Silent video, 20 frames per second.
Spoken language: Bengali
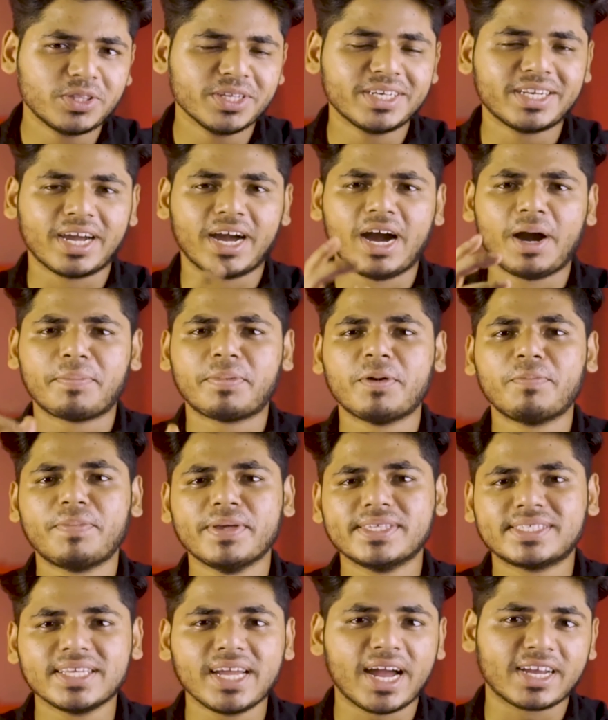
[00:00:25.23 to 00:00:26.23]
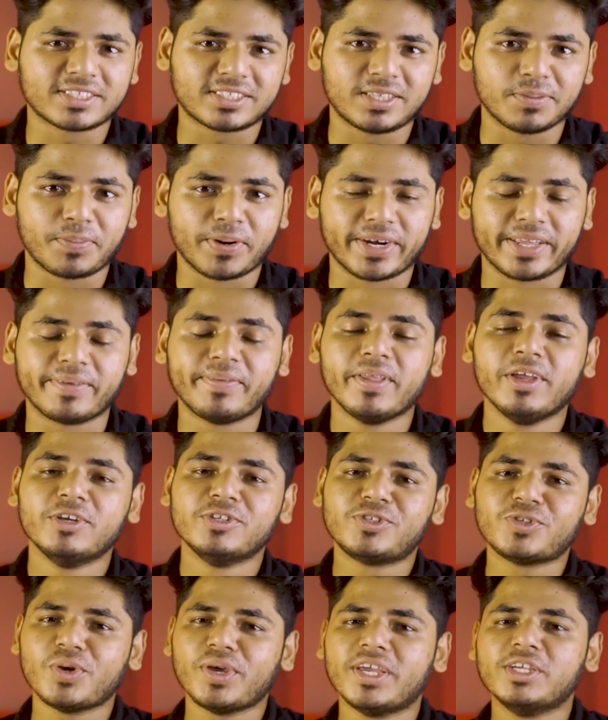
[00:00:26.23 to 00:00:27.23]
মূলত এটা আপনার পেজে আসতে পারে
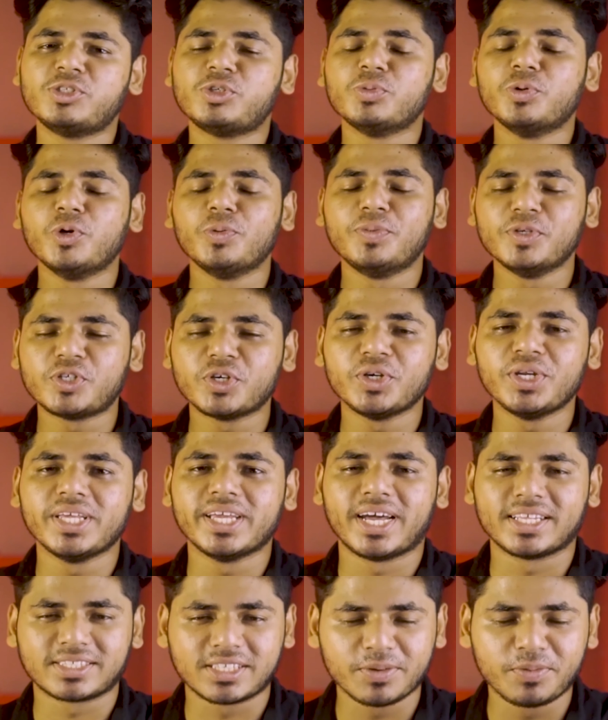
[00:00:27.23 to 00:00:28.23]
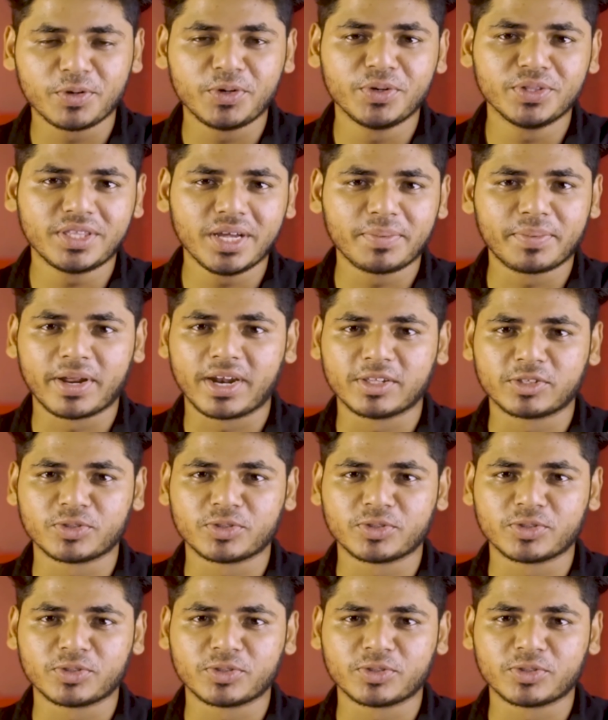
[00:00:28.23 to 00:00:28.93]
সো এই বিষয় নিয়ে আজকে ভিডিওটিতে আমরা